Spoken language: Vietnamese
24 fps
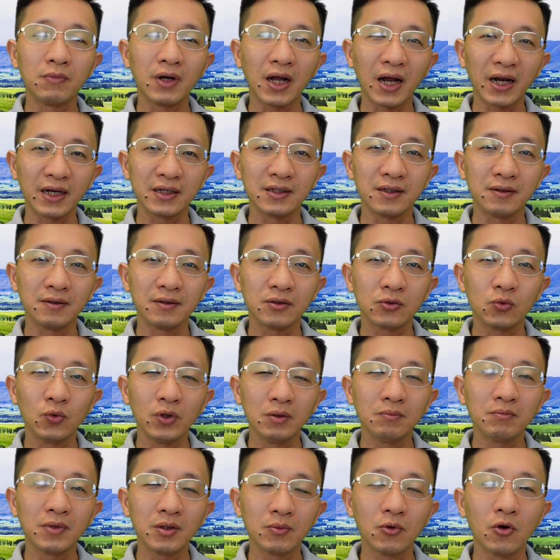ảnh
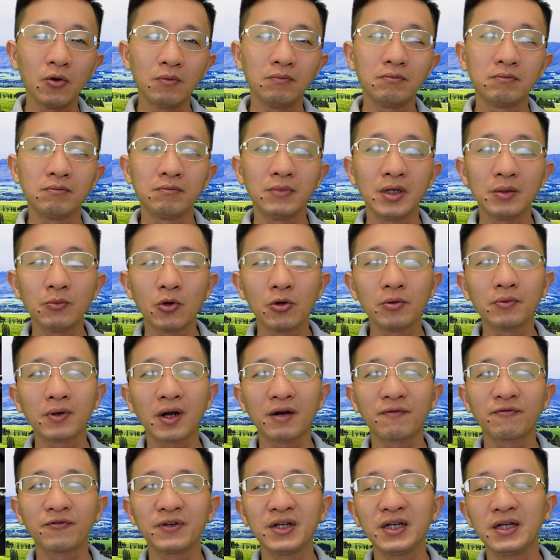tuyến mây bôm, mây bôm
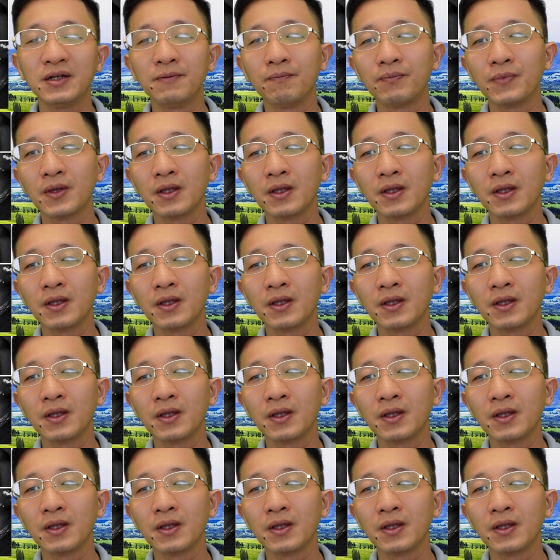graphy.